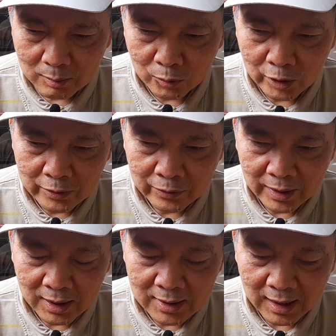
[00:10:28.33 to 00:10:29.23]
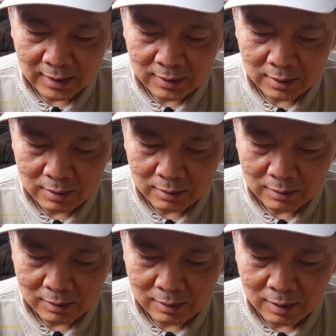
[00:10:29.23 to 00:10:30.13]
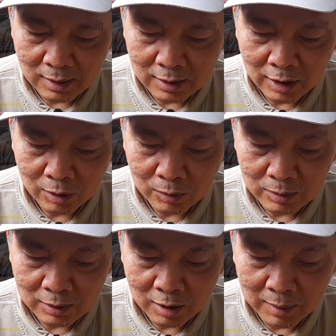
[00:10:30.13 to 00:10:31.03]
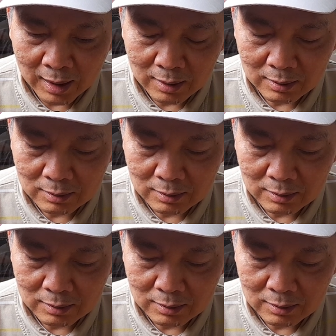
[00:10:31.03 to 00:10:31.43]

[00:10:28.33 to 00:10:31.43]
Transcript: múa phi sai thịt, tức là nhiều nhiều mặt